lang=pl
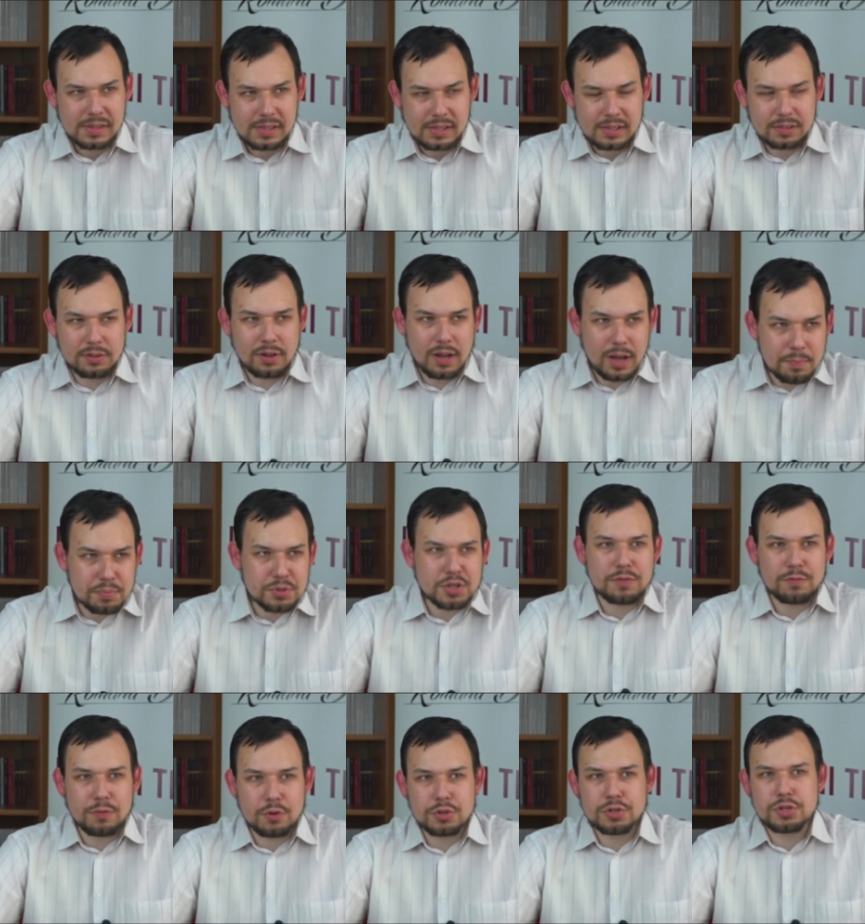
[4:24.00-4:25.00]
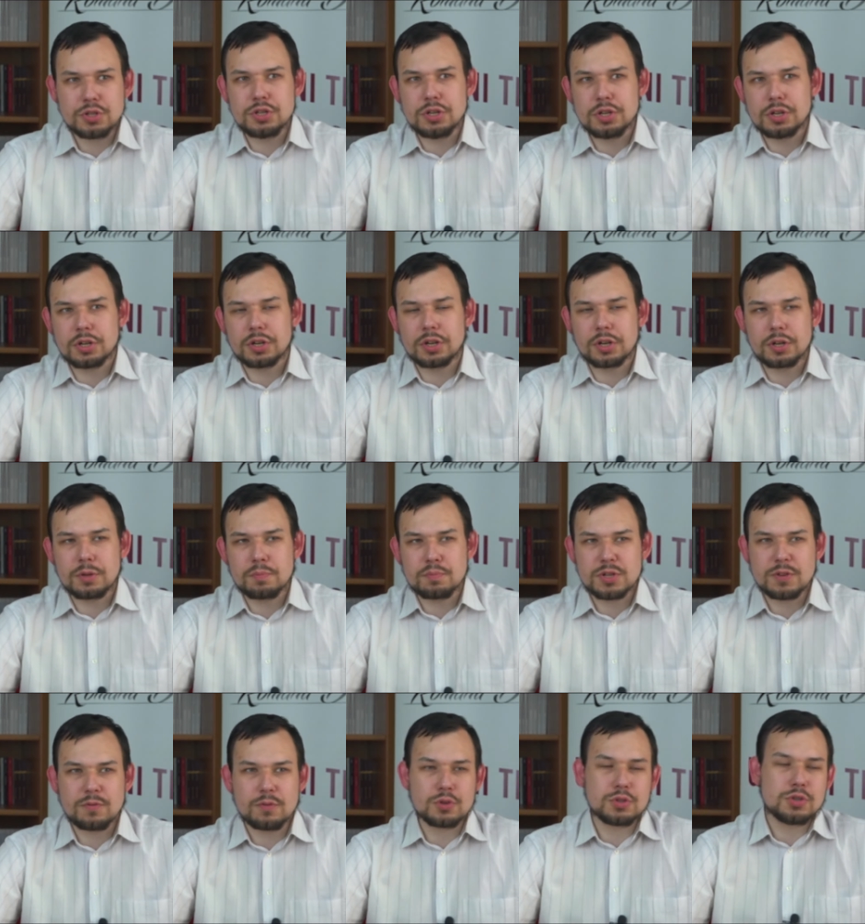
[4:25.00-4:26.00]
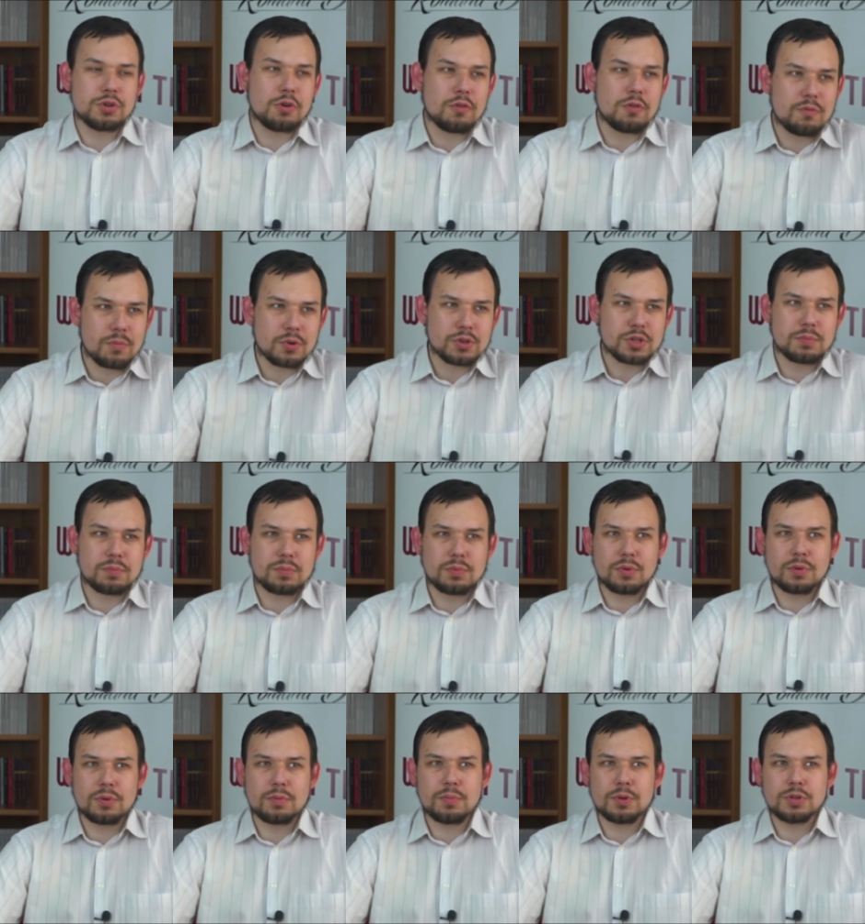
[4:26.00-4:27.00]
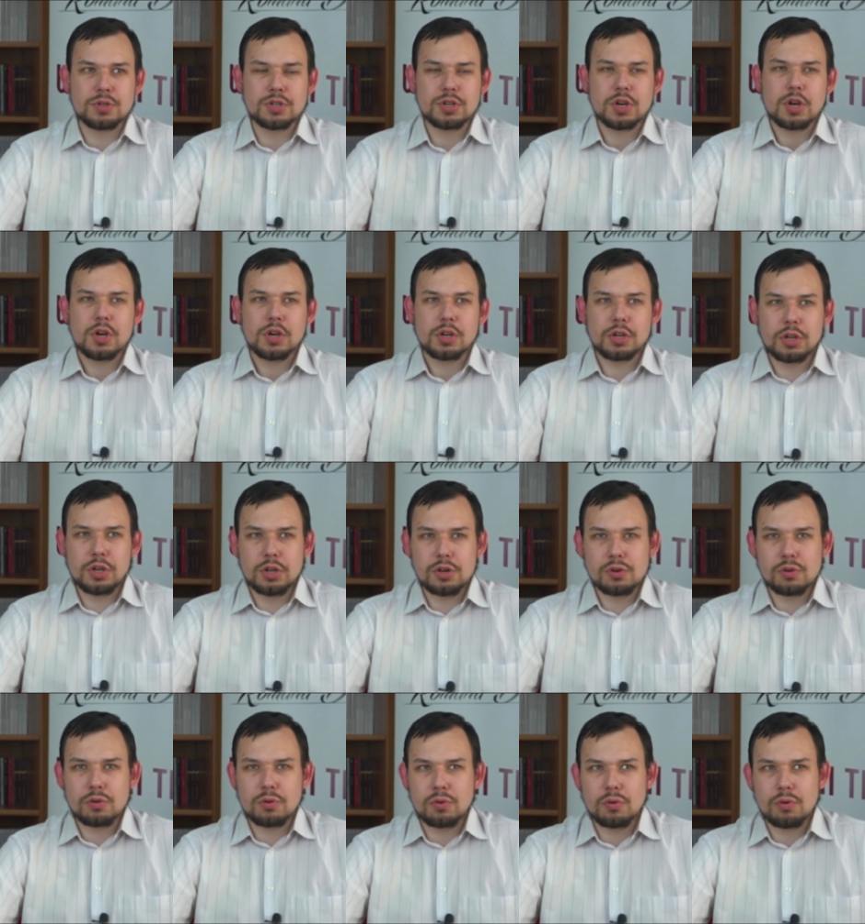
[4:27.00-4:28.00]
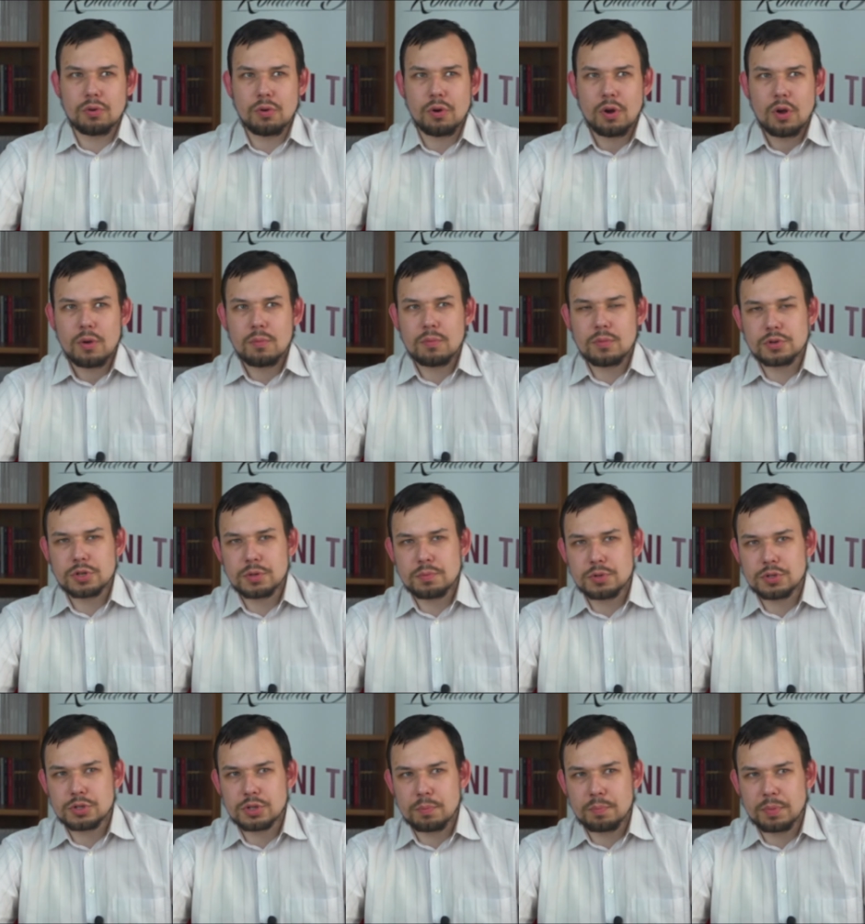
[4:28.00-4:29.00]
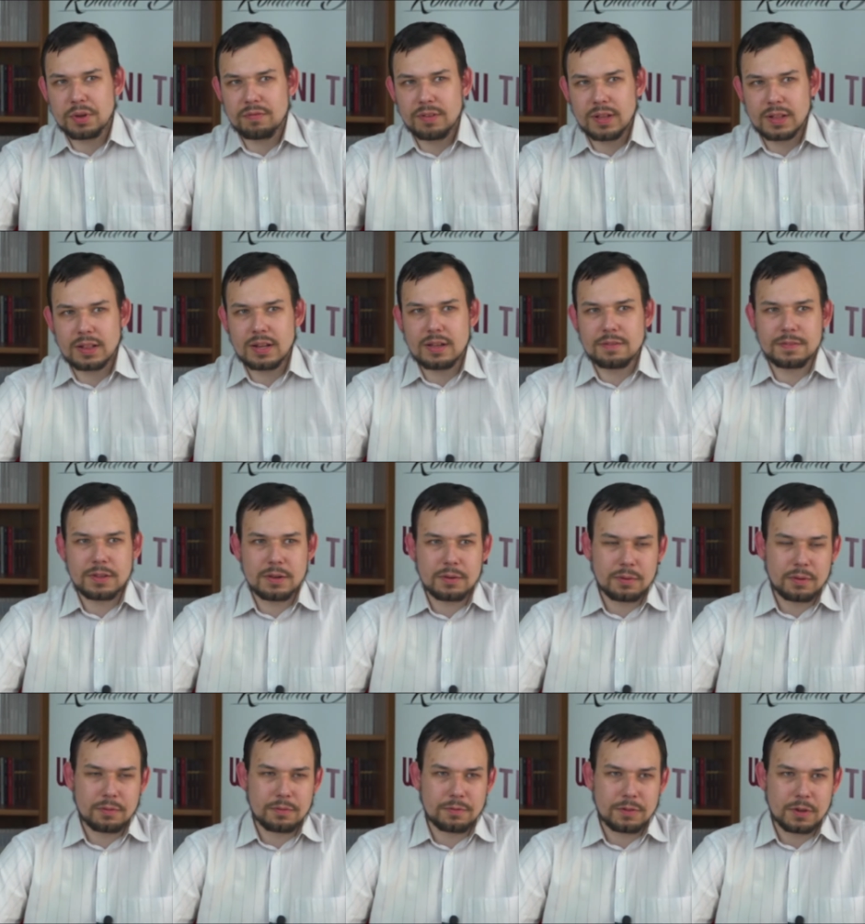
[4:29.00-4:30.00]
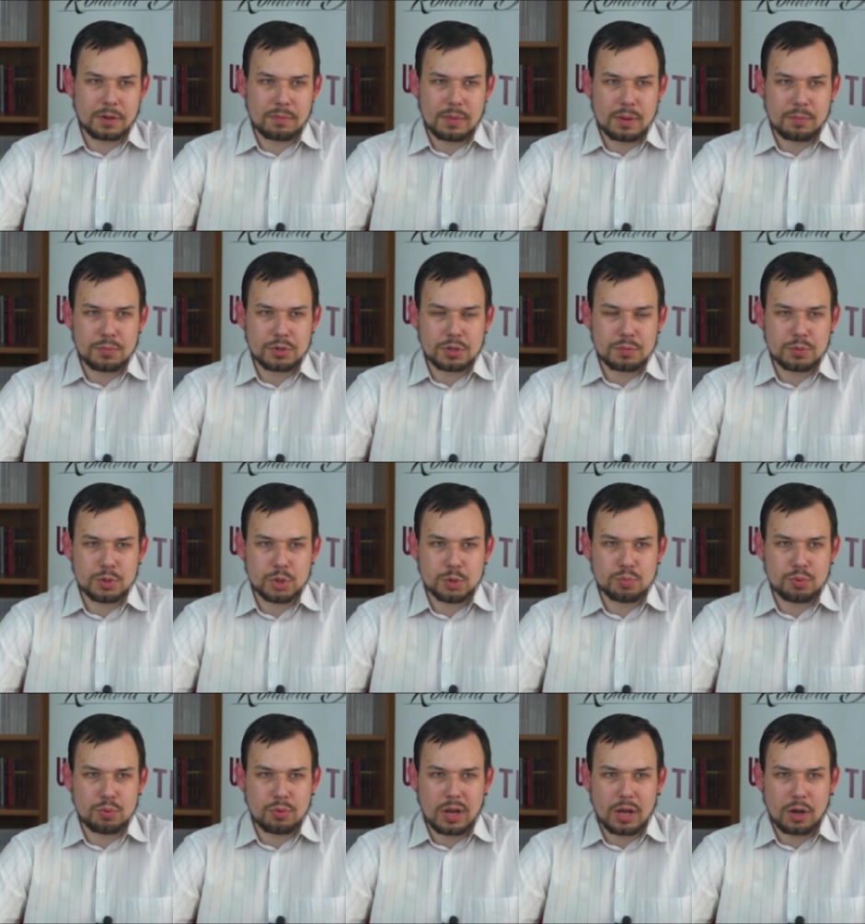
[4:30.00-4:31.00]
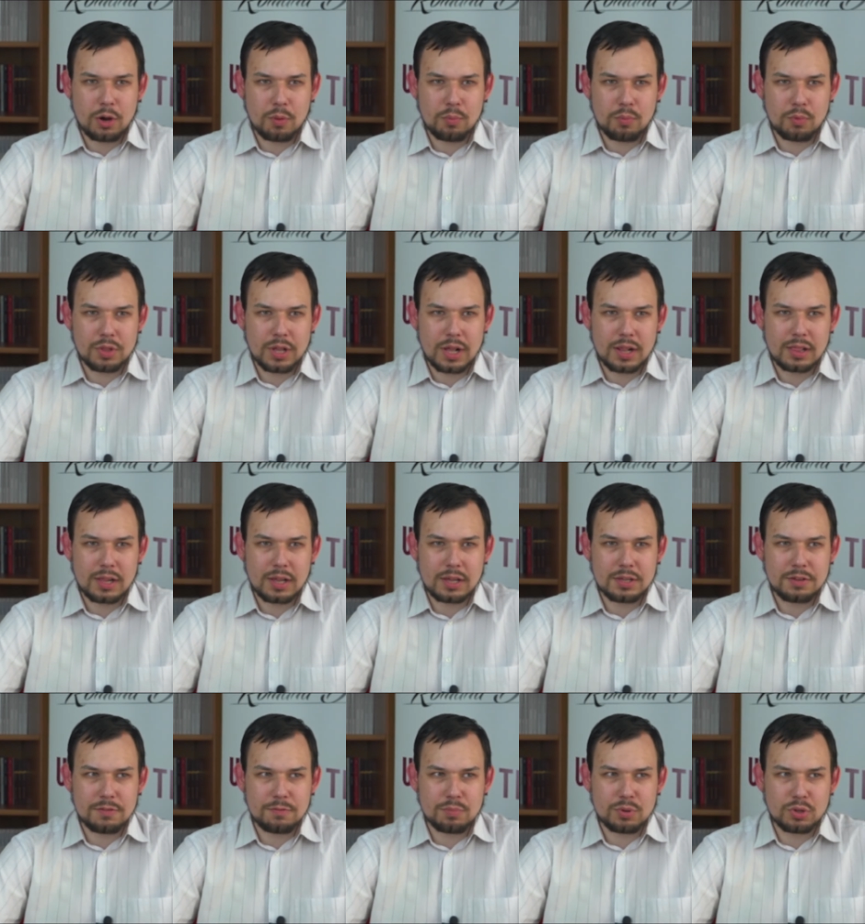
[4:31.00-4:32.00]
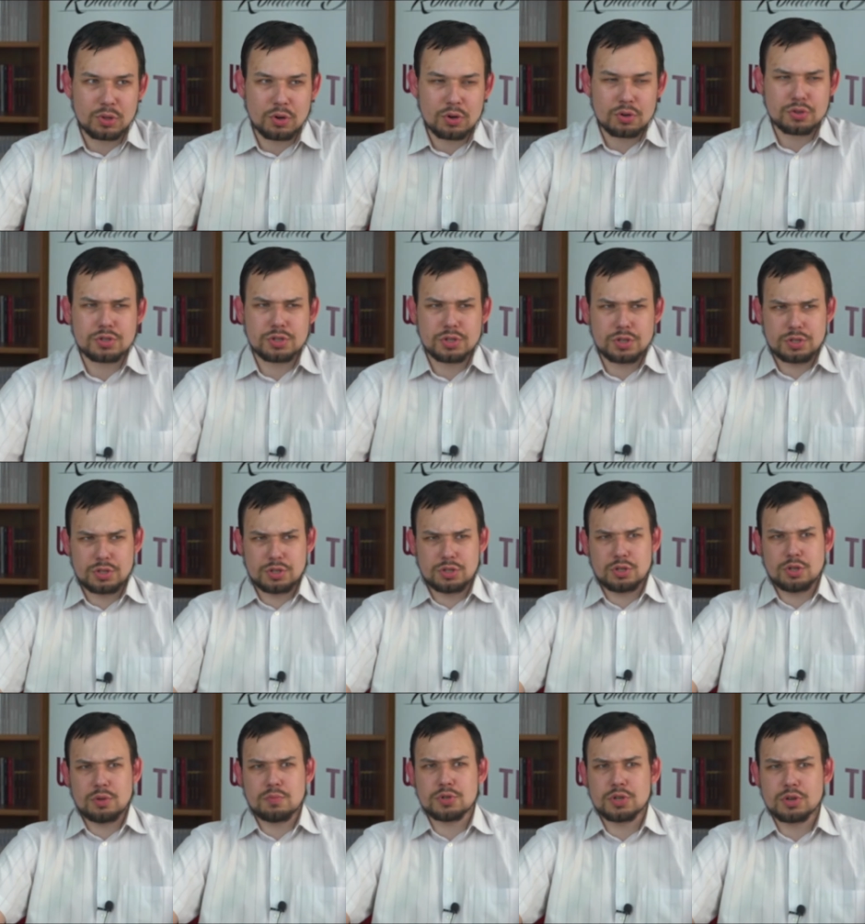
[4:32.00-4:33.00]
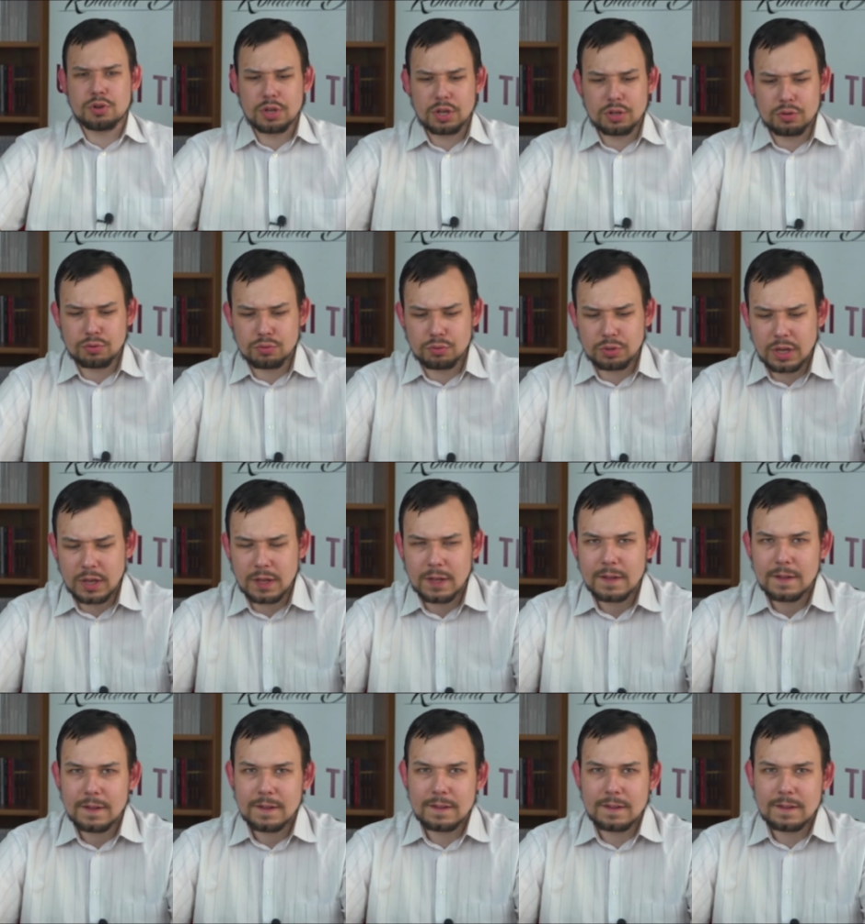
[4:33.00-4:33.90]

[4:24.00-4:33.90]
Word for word: no a przewoźnik, e, przewoźników może być kilku, może być to prywatna firma, może być spółka komunalna i w Bydgoszczy, jeśli się dobrze orientuję,